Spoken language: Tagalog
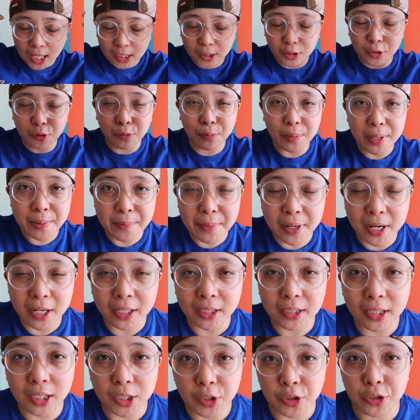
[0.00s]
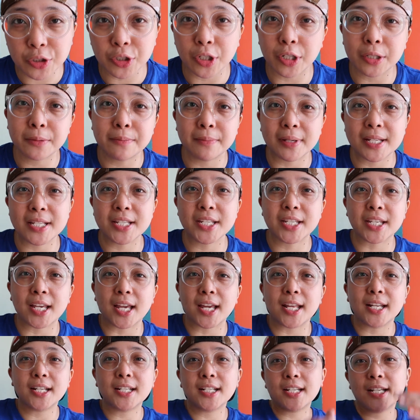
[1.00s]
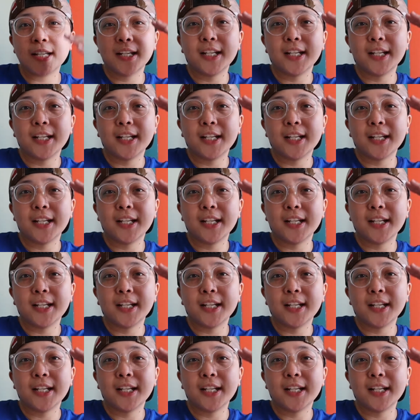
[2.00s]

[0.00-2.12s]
At kung may mga nanonood man dyan,